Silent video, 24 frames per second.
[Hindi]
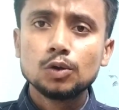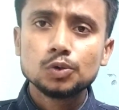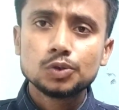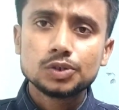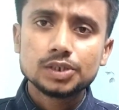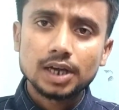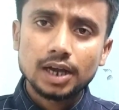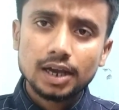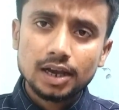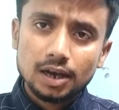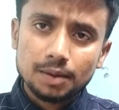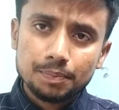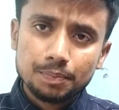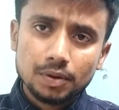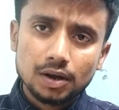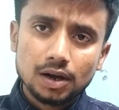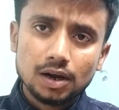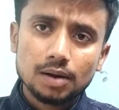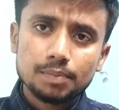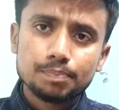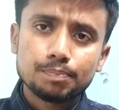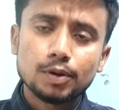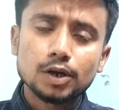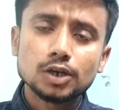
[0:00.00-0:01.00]
वो चाहे
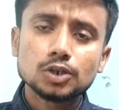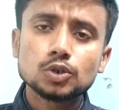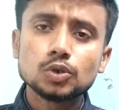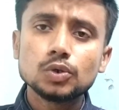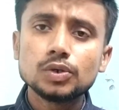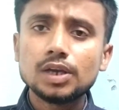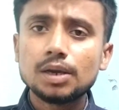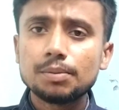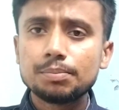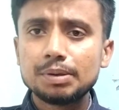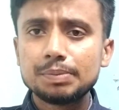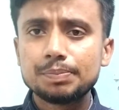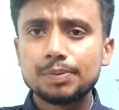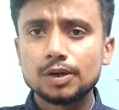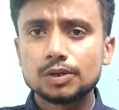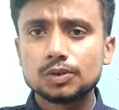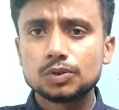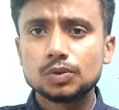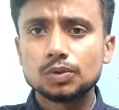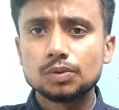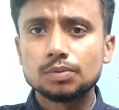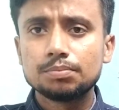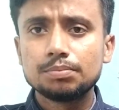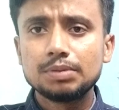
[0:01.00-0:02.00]
आपका पक्ष हो या
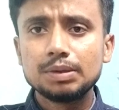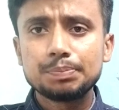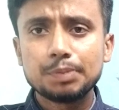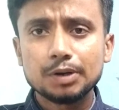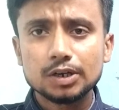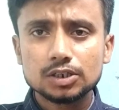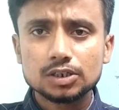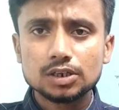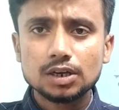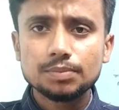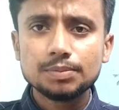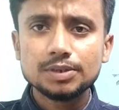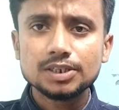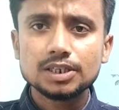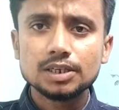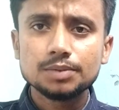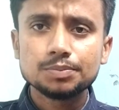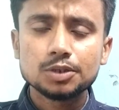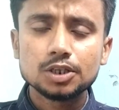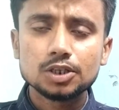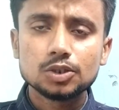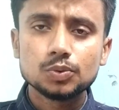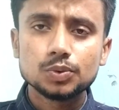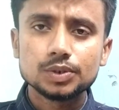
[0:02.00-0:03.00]
विपक्ष हो विपक्ष का भी
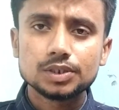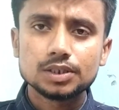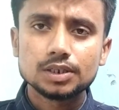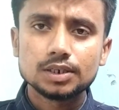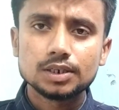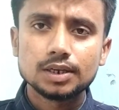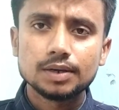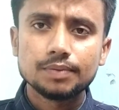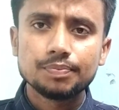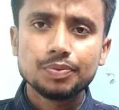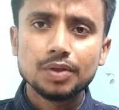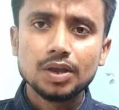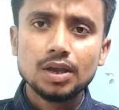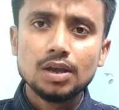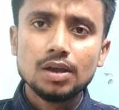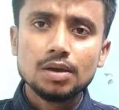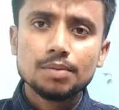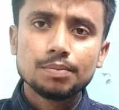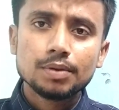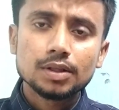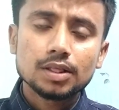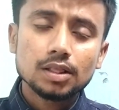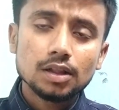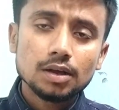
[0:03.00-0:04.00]
सेम सिचुएशन है
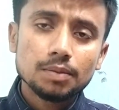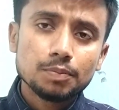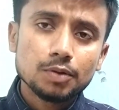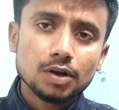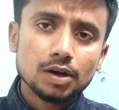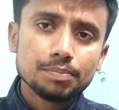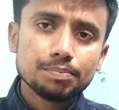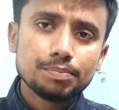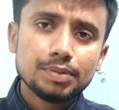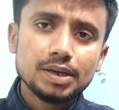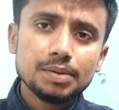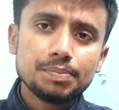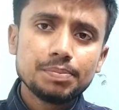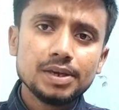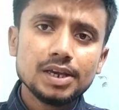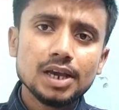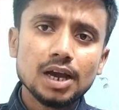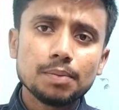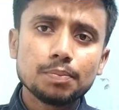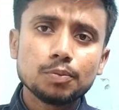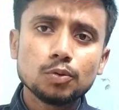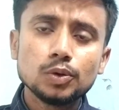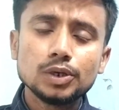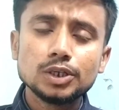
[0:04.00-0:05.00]
मतलब कभी
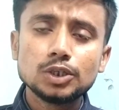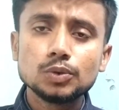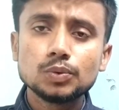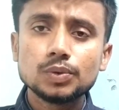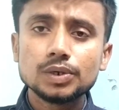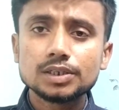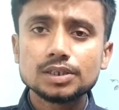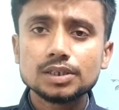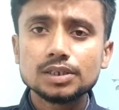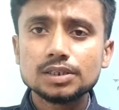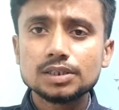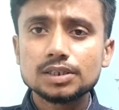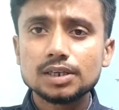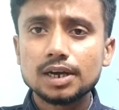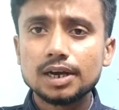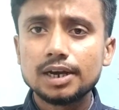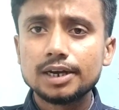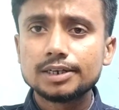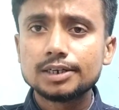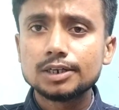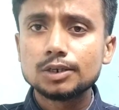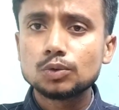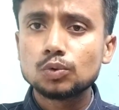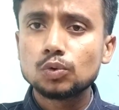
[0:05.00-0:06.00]
भी आपको एजुकेशन से
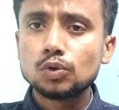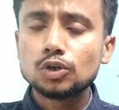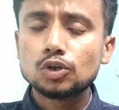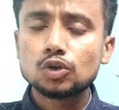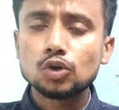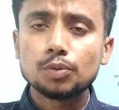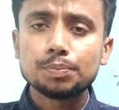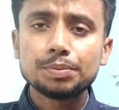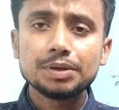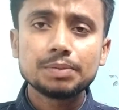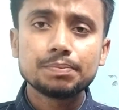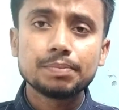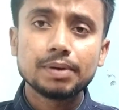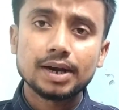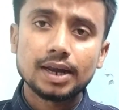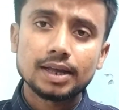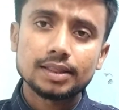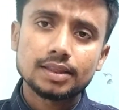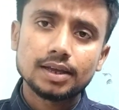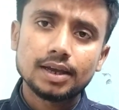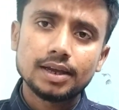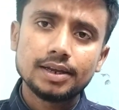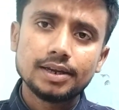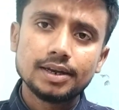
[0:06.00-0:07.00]
रिलेटेड कोई टॉपिक
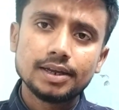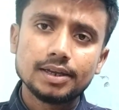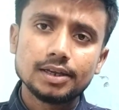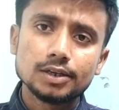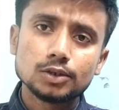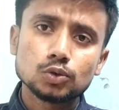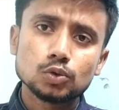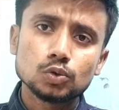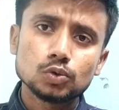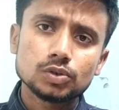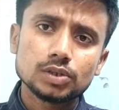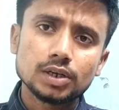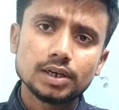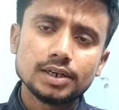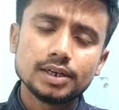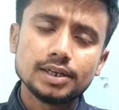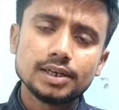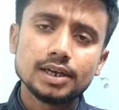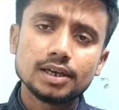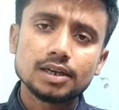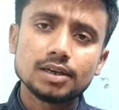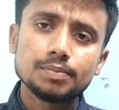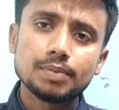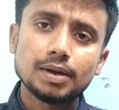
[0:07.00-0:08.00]
बनाता ही नहीं है सोचता ही
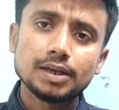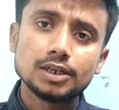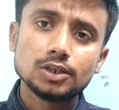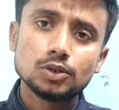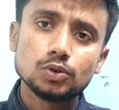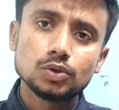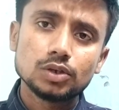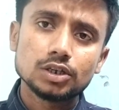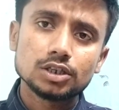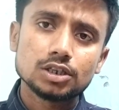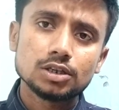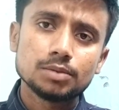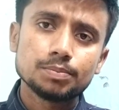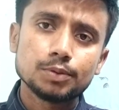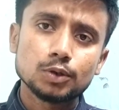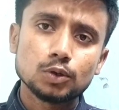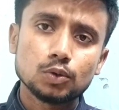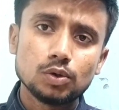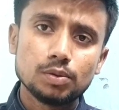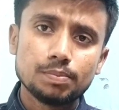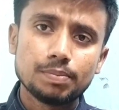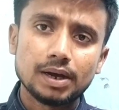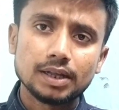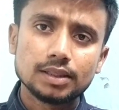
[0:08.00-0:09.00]
नहीं है कि भाई एजुकेशन
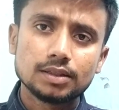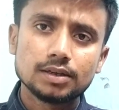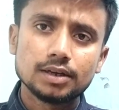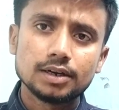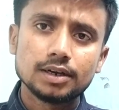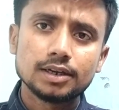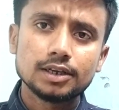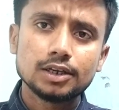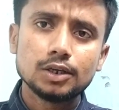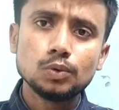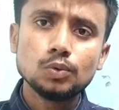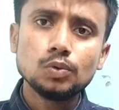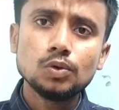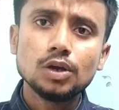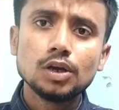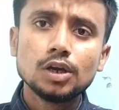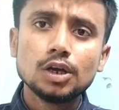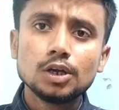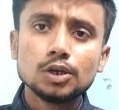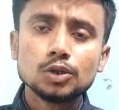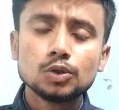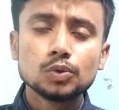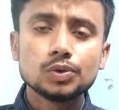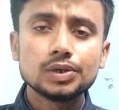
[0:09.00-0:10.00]
पर कोई बात करे क्यों
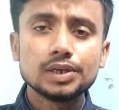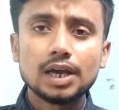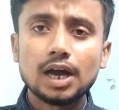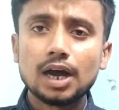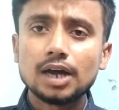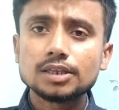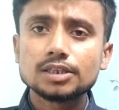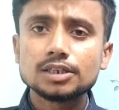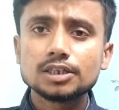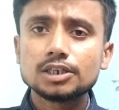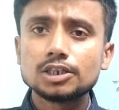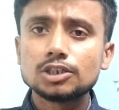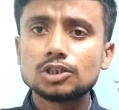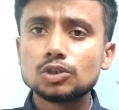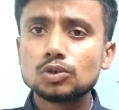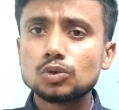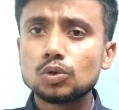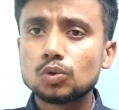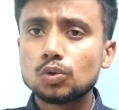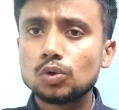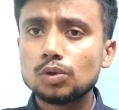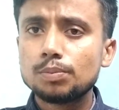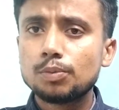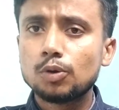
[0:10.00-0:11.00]
क्योंकि यहाँ से किसी
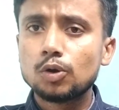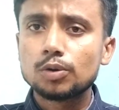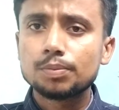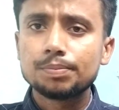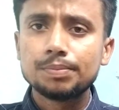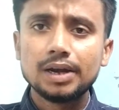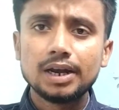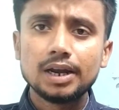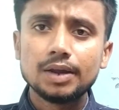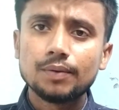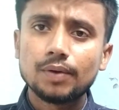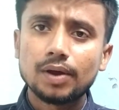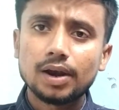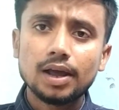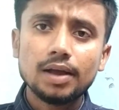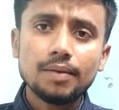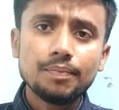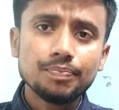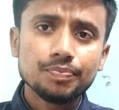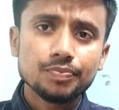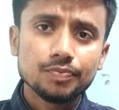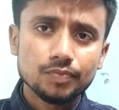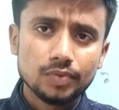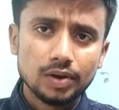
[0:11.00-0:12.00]
को कोई वोट मिलने वाला
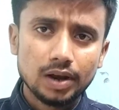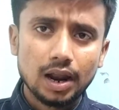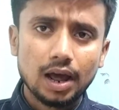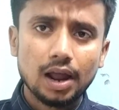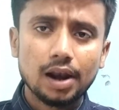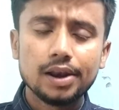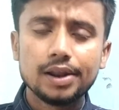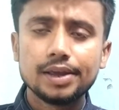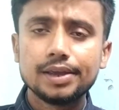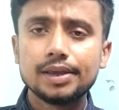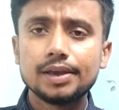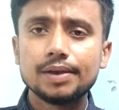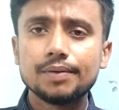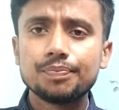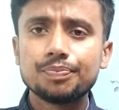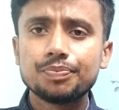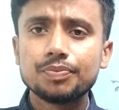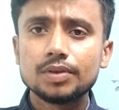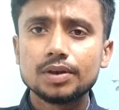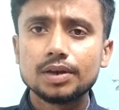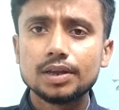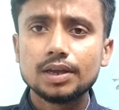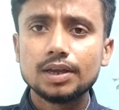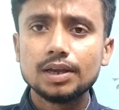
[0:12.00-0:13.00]
वाला फिलहाल नहीं है
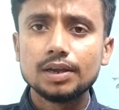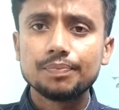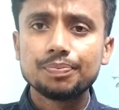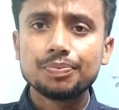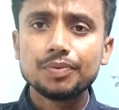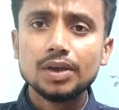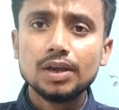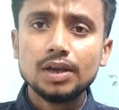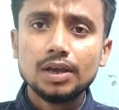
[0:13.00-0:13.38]
ठीक है